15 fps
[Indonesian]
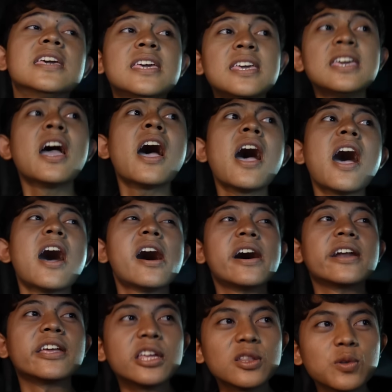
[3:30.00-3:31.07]
Iya,
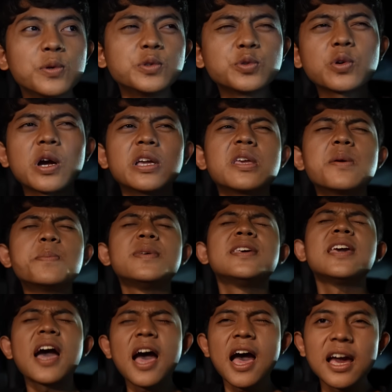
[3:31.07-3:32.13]
Ari itu sukanya
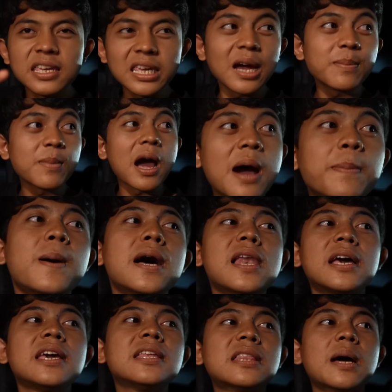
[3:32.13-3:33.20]
mie ayam,
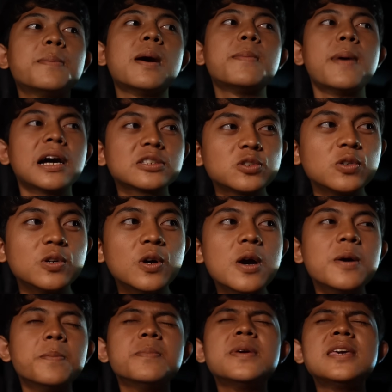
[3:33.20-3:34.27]
apalagi tambah bakso.
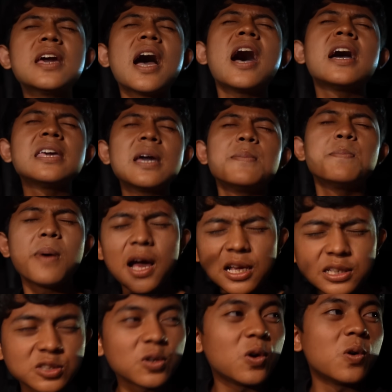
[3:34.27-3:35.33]
Mie ayam
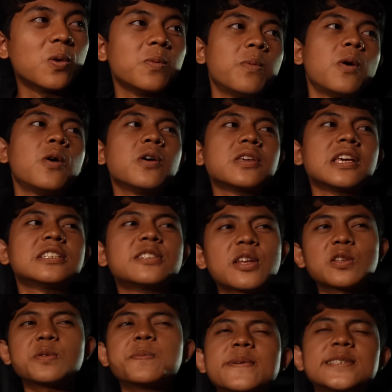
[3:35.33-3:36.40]
bakso. Pokoknya
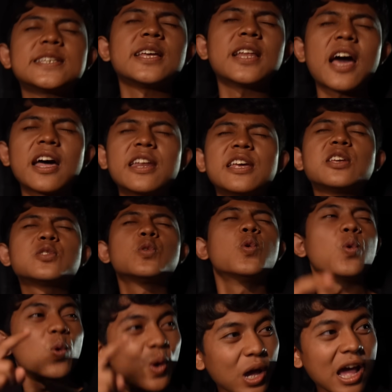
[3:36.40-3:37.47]
100% Ari
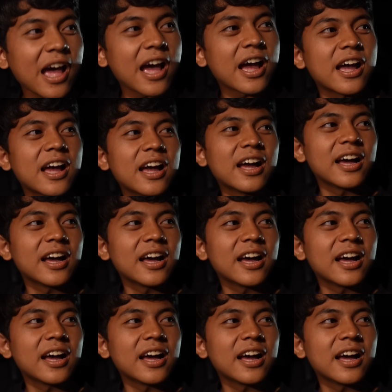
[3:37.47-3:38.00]
suka.